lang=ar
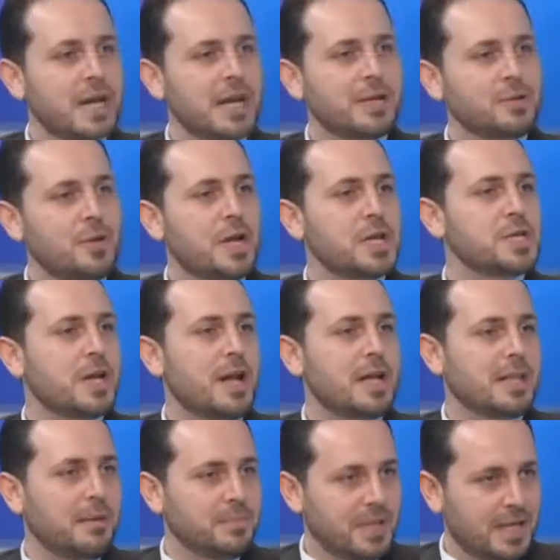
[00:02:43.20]
شك انه
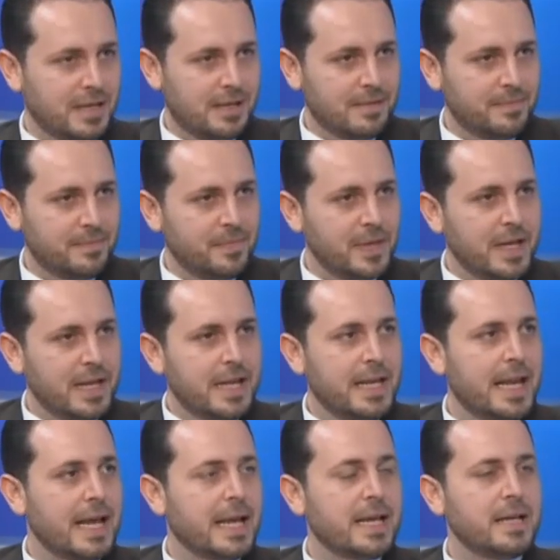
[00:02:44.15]
الاجارات عم تغلى
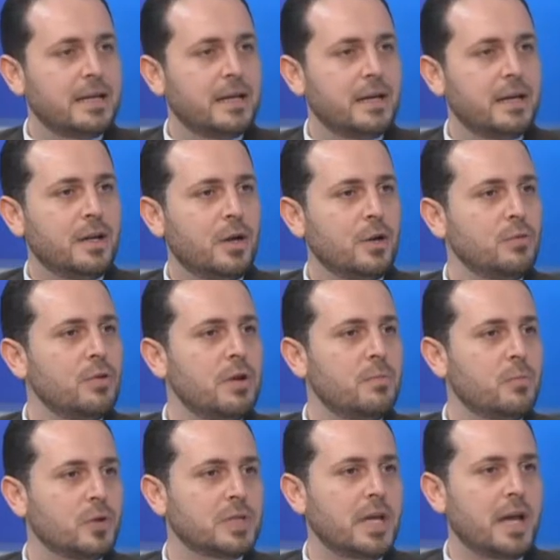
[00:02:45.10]
لكن الحلول
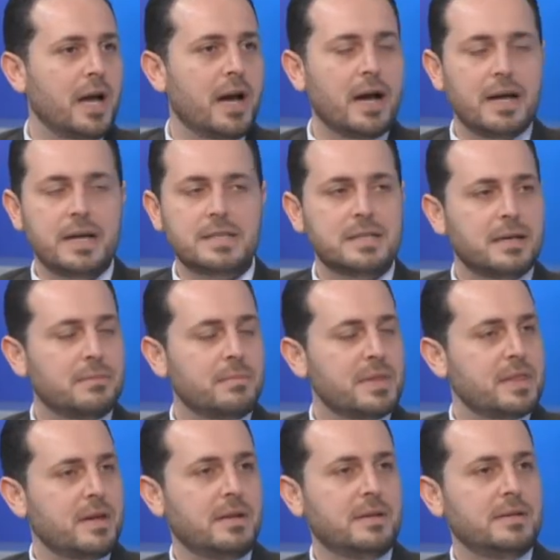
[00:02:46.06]
المقترحه اذا
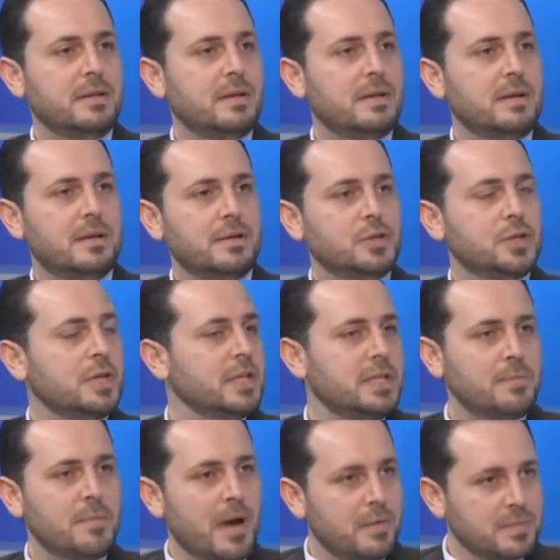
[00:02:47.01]
مثلا آه،
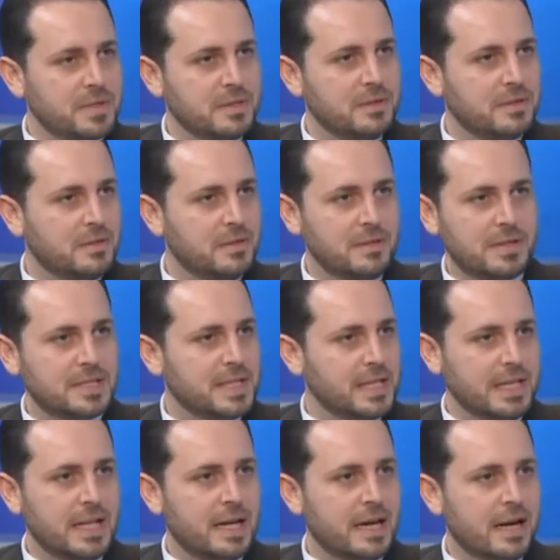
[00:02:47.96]
شركتي ما عم
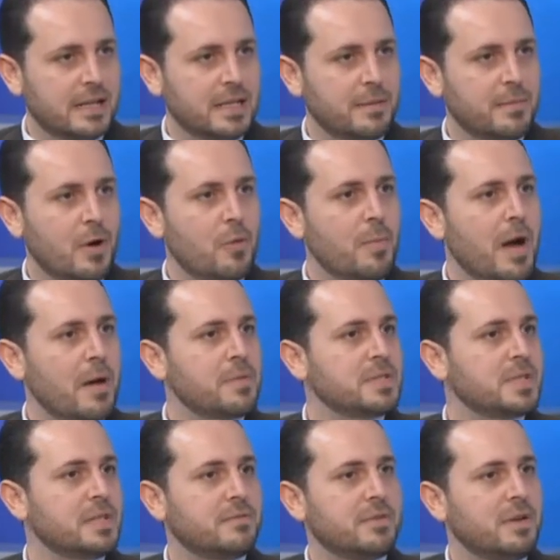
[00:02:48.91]
تزيد لي الراتب او ما عم
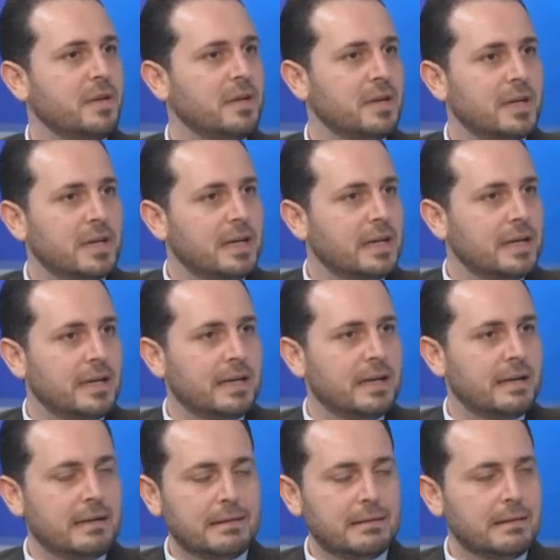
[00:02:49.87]
يصير في
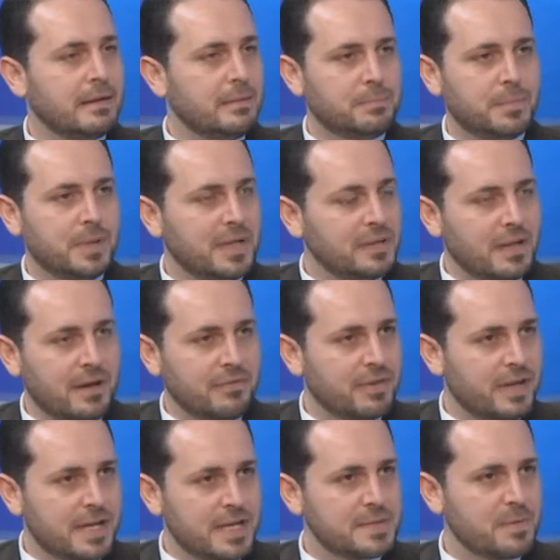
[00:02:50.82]
آه، آه،
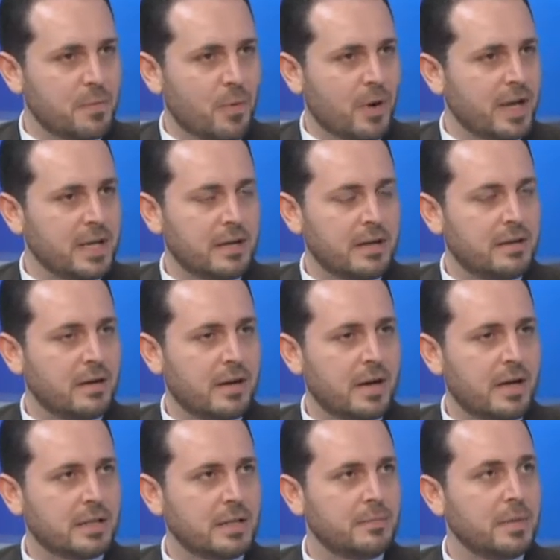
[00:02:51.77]
اضافه لنسبه معينه
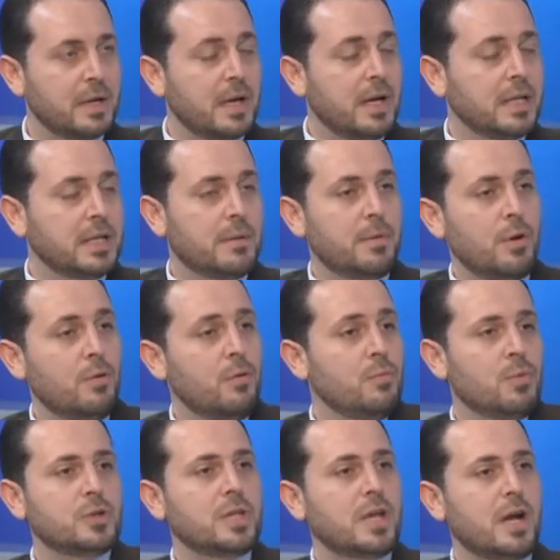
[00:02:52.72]
للراتب طب الحلول
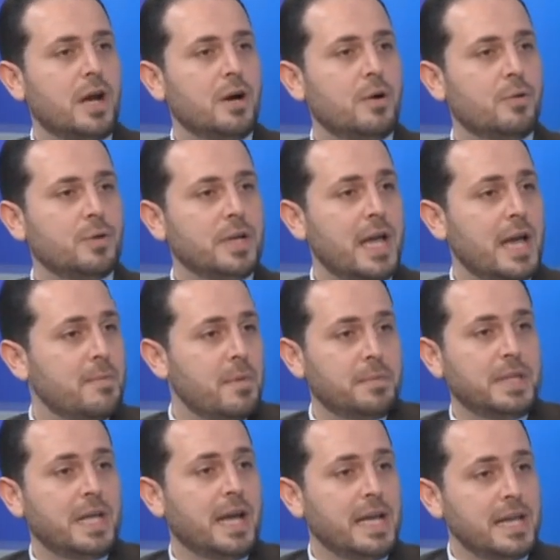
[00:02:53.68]
المقترحه هون يا اما
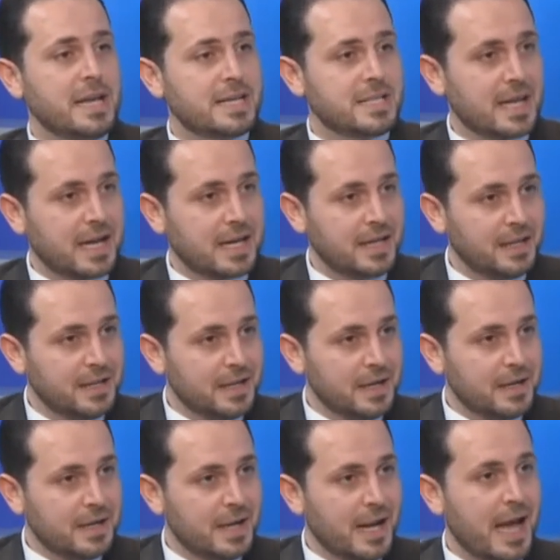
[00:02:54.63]
بدي اغير سكني
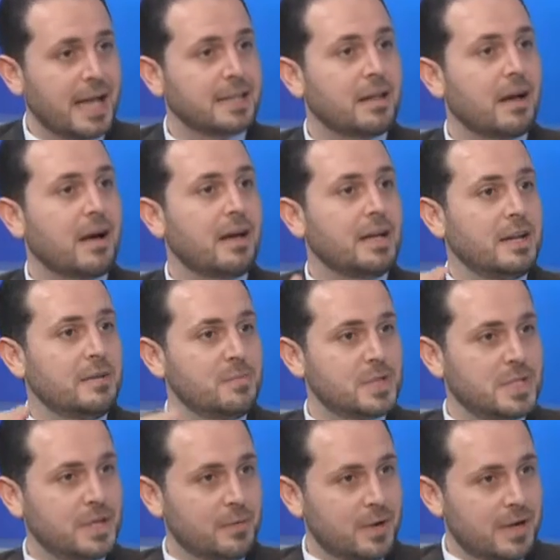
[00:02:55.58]
لحتى اقلل
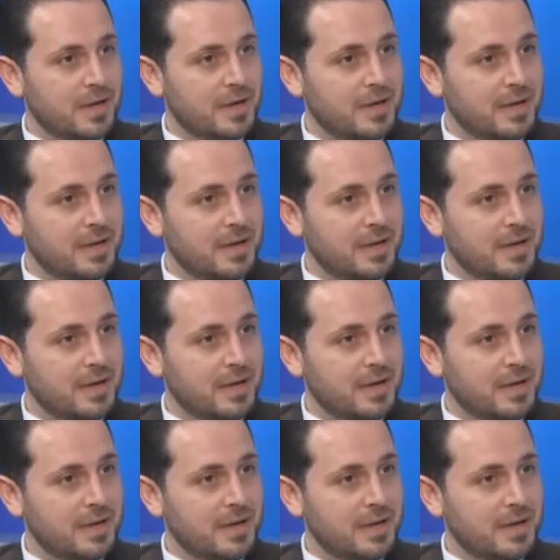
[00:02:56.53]
مستوى